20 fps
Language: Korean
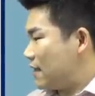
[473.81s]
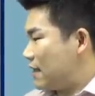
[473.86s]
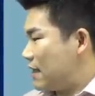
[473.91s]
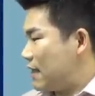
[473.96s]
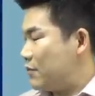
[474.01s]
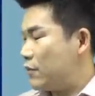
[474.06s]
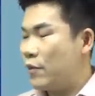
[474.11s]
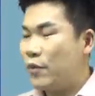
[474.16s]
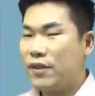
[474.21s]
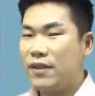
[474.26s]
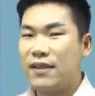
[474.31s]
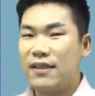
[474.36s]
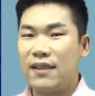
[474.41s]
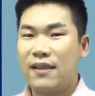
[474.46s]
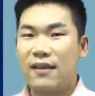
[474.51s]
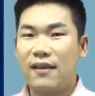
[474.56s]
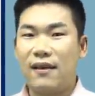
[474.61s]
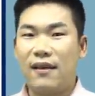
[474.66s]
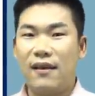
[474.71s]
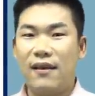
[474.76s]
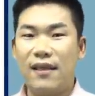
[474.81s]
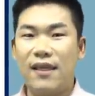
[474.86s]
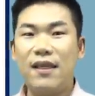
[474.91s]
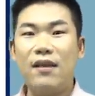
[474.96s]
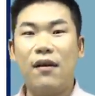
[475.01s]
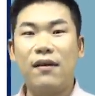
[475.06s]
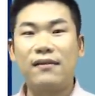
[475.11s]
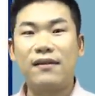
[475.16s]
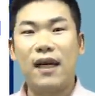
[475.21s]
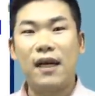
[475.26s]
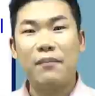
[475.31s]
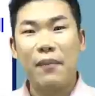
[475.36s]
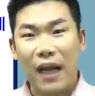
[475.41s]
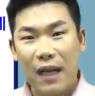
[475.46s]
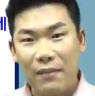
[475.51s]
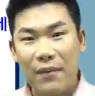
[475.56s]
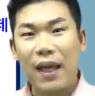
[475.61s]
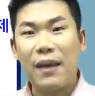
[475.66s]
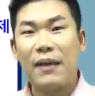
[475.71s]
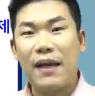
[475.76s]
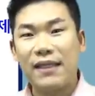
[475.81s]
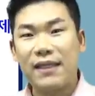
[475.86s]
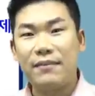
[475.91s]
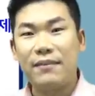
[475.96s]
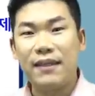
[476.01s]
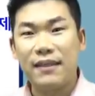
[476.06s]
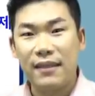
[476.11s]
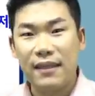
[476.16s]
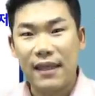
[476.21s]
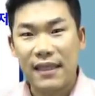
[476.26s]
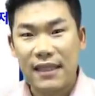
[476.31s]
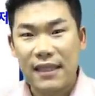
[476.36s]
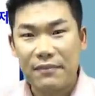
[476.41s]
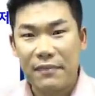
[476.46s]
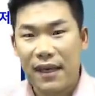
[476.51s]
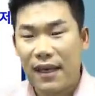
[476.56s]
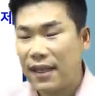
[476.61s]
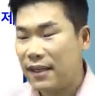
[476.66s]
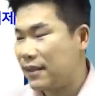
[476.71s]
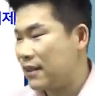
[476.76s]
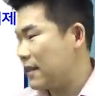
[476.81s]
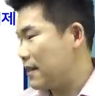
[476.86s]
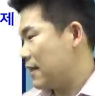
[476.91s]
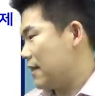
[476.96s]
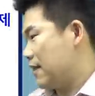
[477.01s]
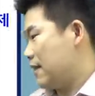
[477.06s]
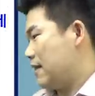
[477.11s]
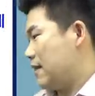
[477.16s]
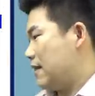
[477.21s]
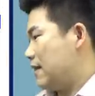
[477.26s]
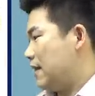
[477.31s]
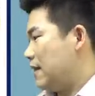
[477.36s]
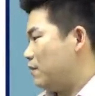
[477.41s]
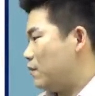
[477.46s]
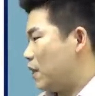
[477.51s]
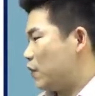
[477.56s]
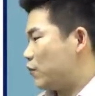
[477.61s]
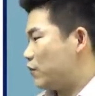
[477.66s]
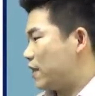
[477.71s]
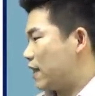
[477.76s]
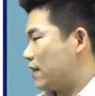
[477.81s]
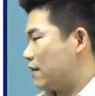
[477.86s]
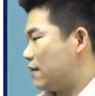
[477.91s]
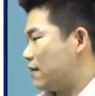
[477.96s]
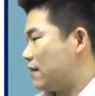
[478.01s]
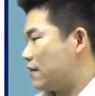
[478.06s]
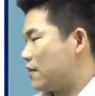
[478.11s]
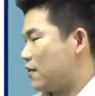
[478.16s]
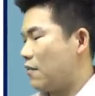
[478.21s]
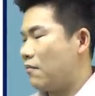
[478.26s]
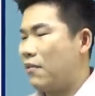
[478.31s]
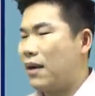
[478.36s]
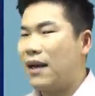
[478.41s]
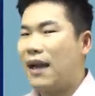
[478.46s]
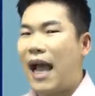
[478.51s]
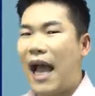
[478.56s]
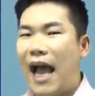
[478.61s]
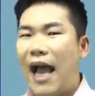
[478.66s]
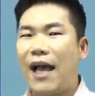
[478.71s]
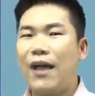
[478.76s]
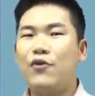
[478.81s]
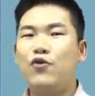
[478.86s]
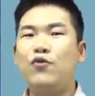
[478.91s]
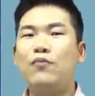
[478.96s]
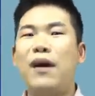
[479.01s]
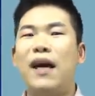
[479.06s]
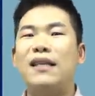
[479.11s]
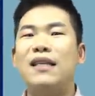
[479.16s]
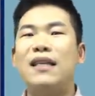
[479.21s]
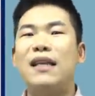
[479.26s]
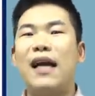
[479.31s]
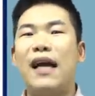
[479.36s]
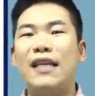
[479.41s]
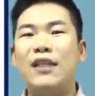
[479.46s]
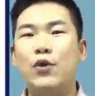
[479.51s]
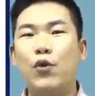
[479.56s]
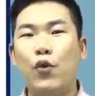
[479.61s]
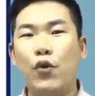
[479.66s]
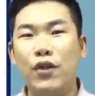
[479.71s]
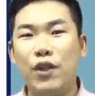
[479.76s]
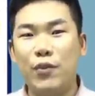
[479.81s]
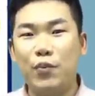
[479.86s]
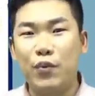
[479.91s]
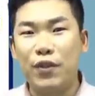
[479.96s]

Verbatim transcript: 이 부분은 제가 이 영상 말미에 말씀을 드리겠지만 임대주택을 정말 아주 많이 가지고 있는